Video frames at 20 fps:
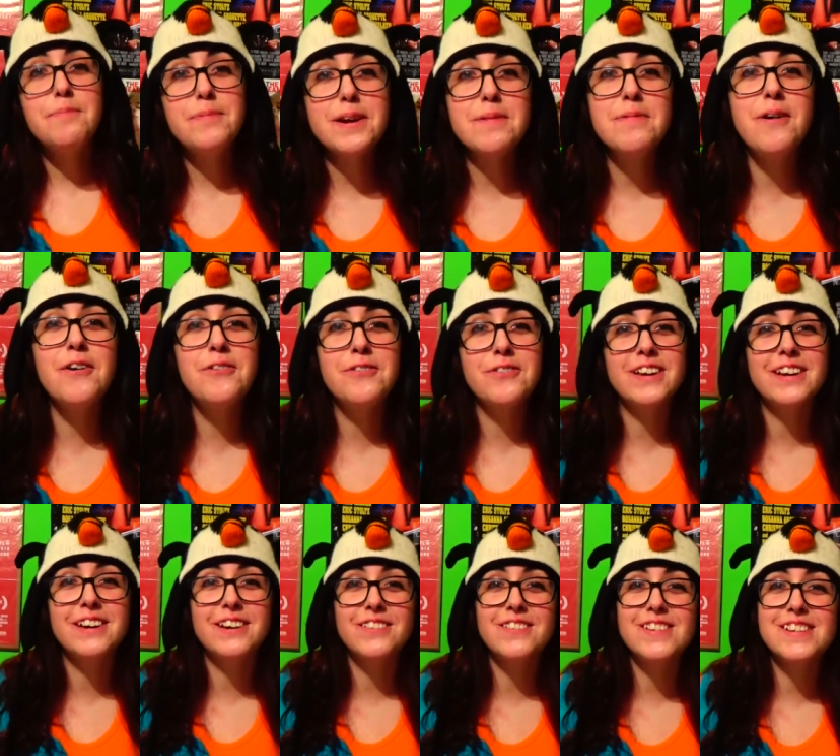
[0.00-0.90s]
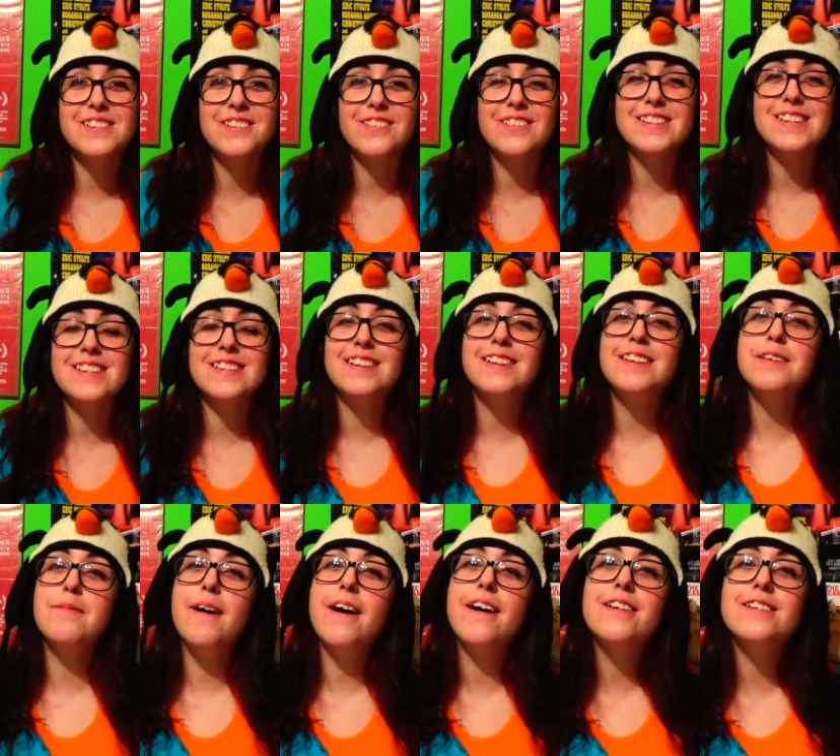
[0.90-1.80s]
Il primo film che ho visto questa
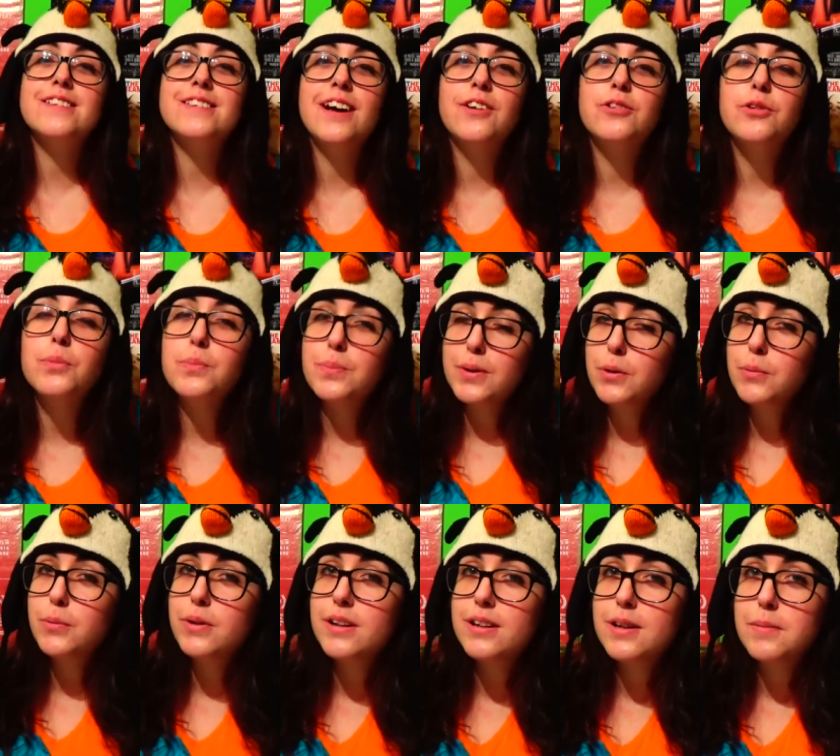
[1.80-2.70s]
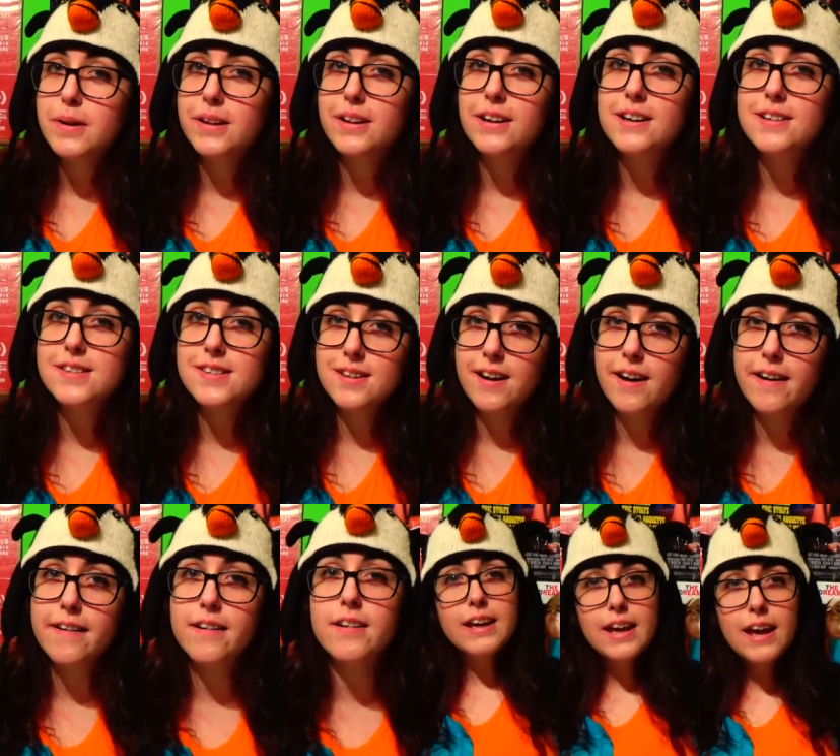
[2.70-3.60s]
settimana è stato Pinguini di
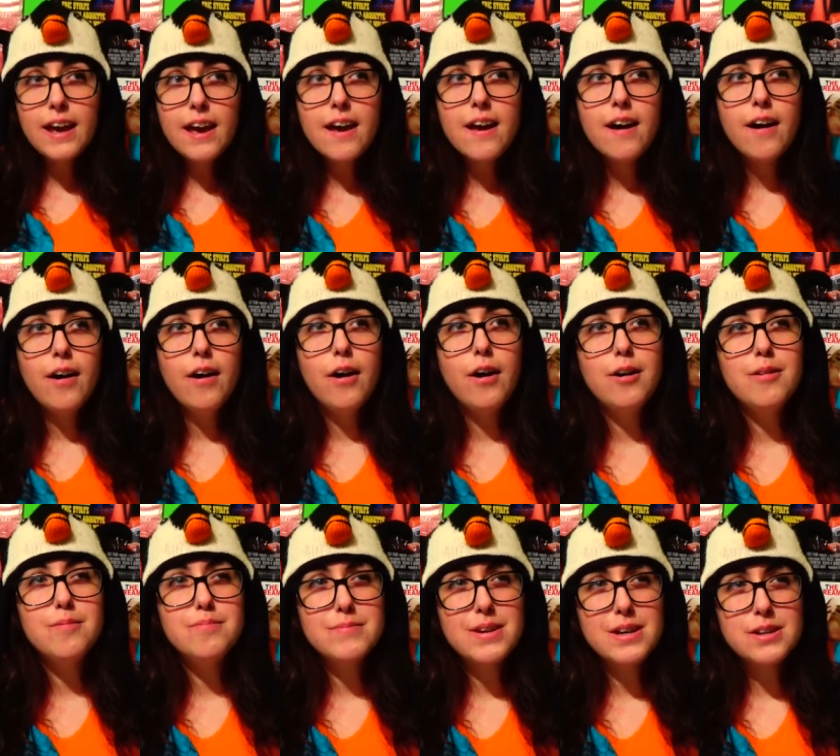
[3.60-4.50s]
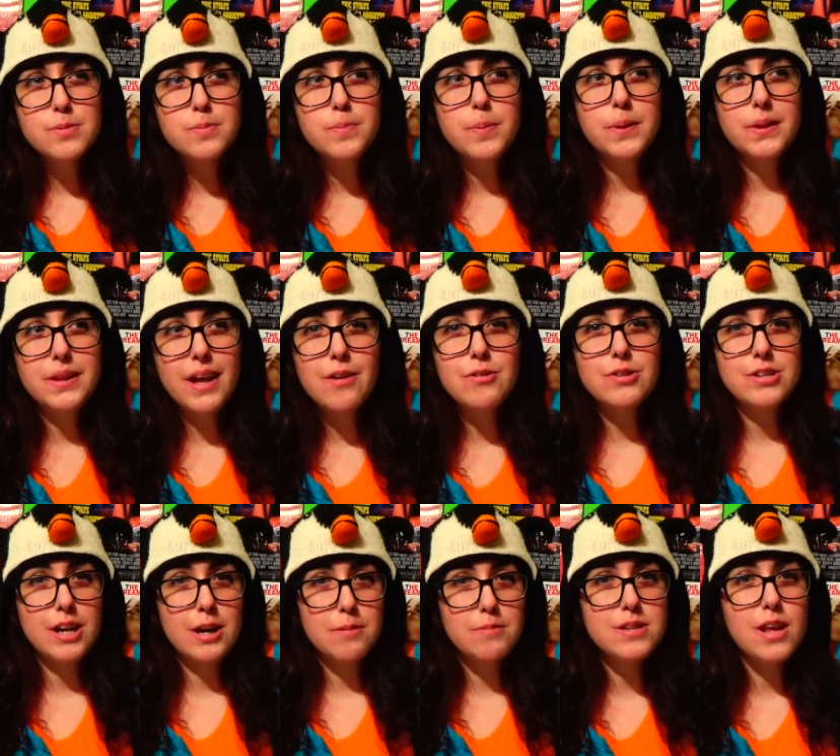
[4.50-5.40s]
Madagascar, che che uh, mi aspettavo
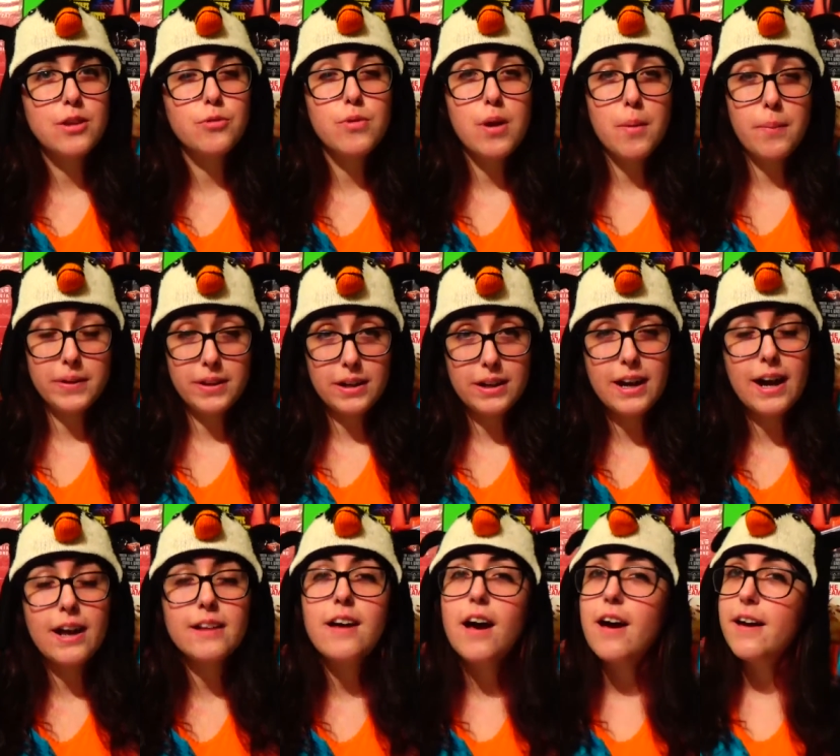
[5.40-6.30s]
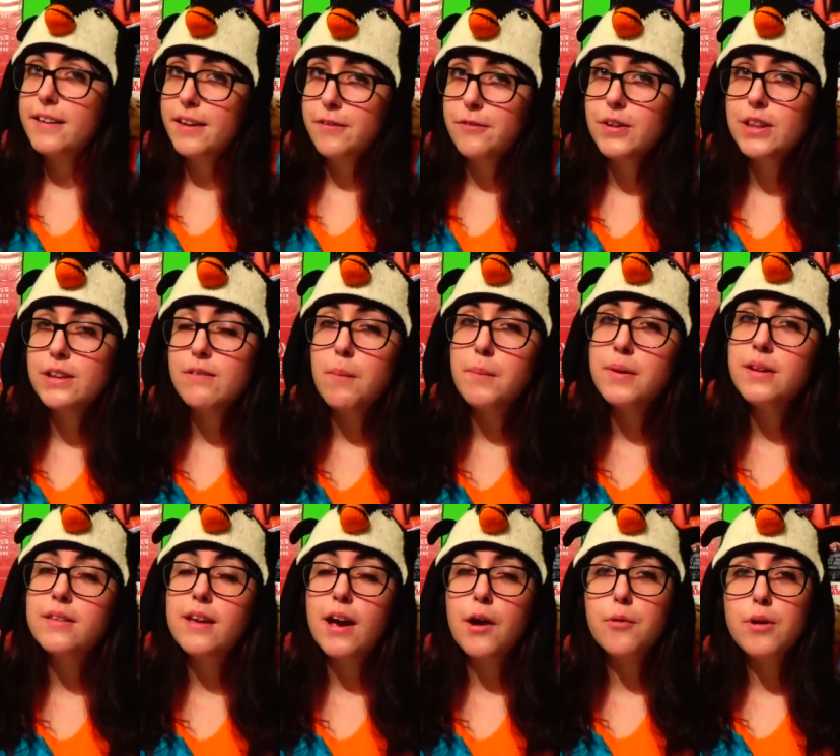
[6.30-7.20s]
sarebbe stata una pataccata ed
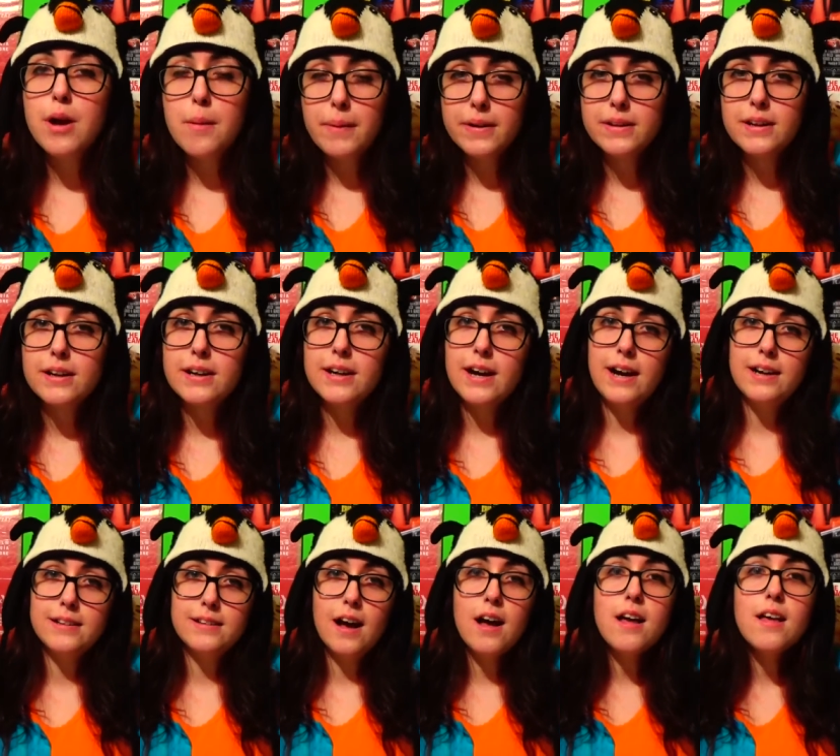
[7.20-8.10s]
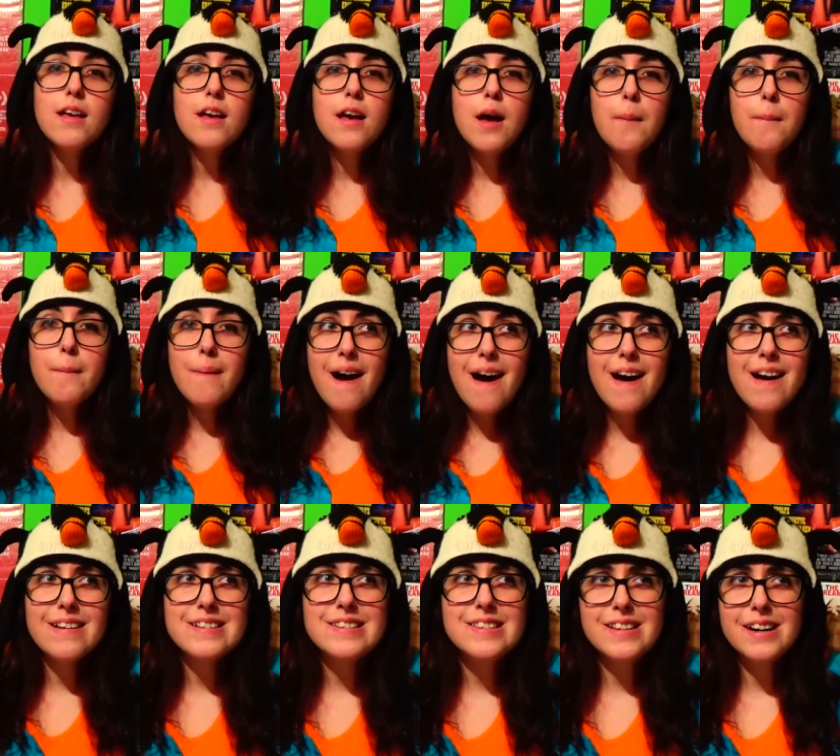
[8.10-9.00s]
effettivamente è una pataccata, ma
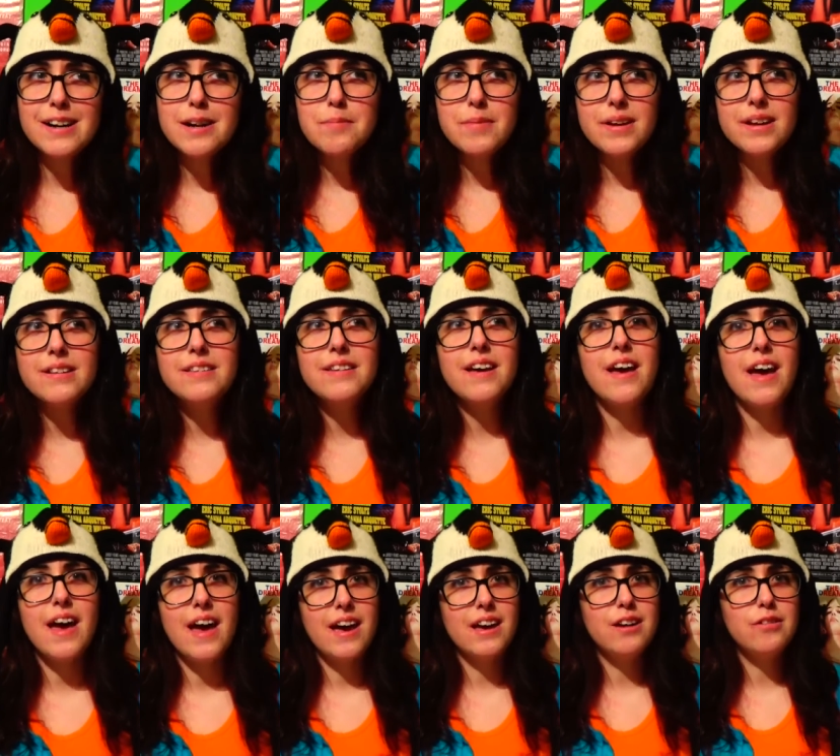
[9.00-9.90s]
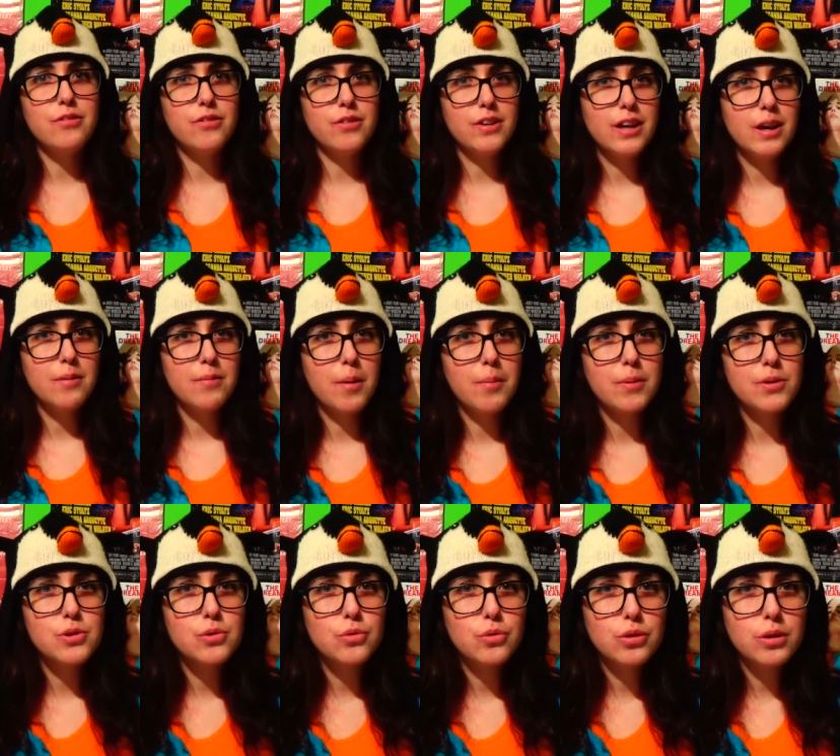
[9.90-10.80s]
stranamente è il film che mi è
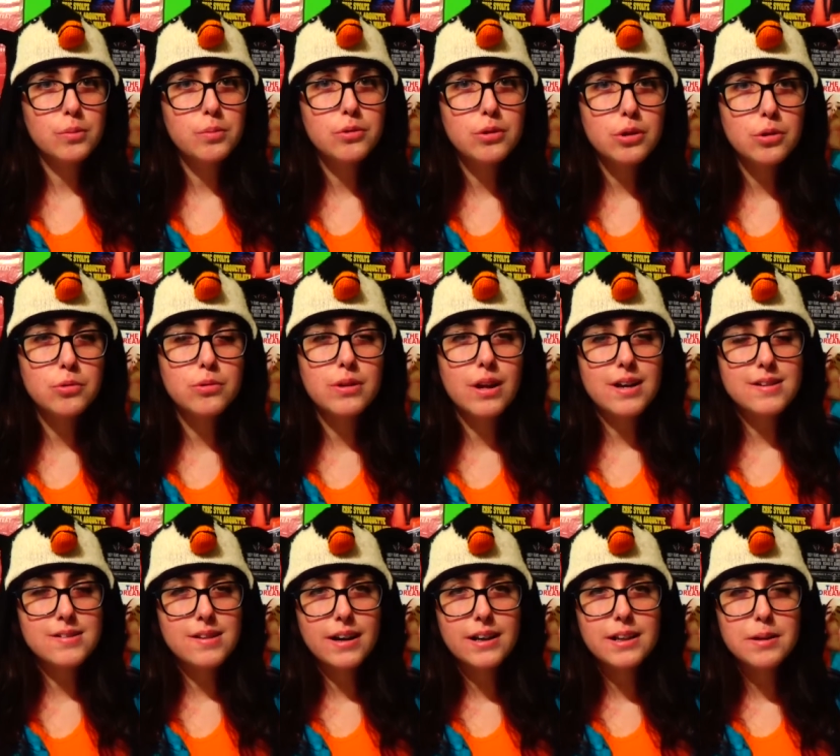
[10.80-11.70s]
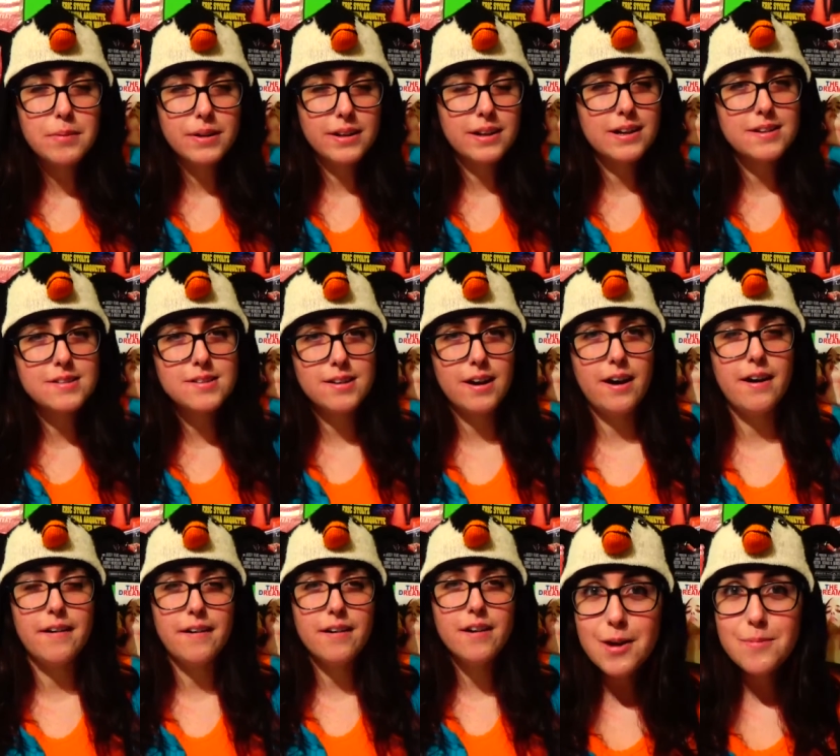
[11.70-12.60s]
piaciuto di più di tutta la saga di
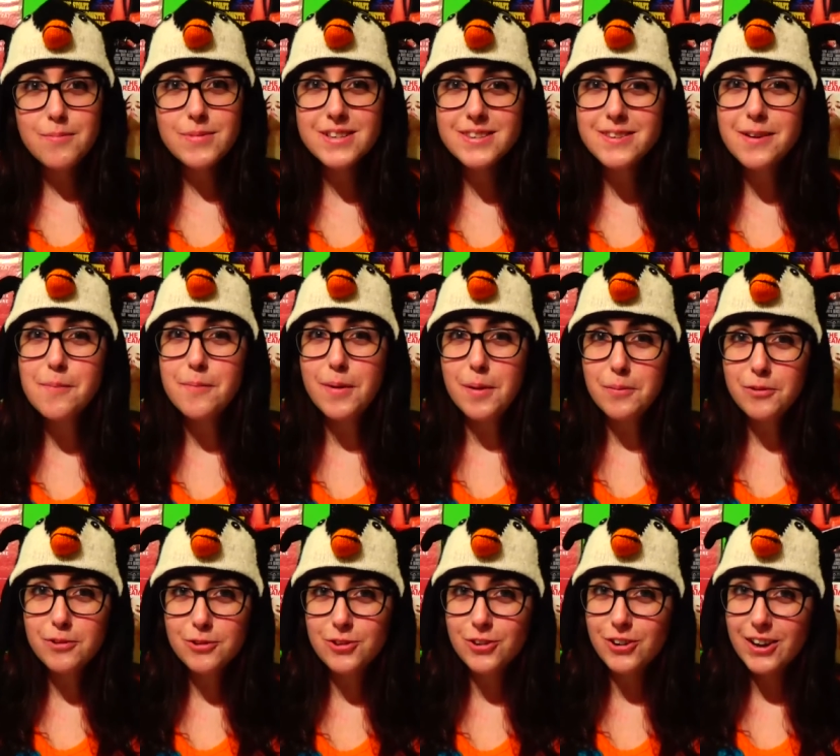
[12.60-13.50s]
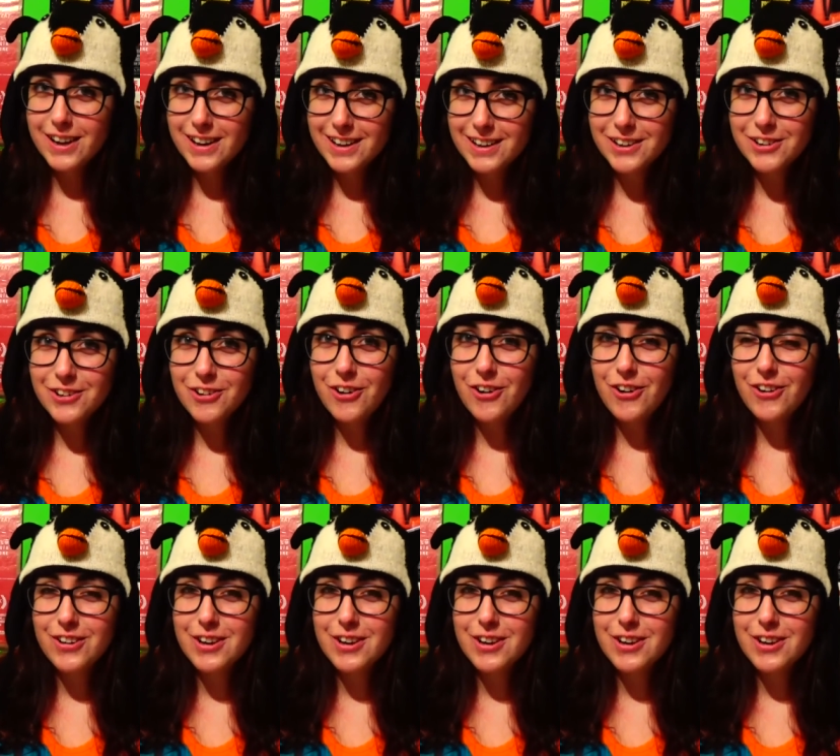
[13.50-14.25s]
Madagascar. Mi sembra molto carino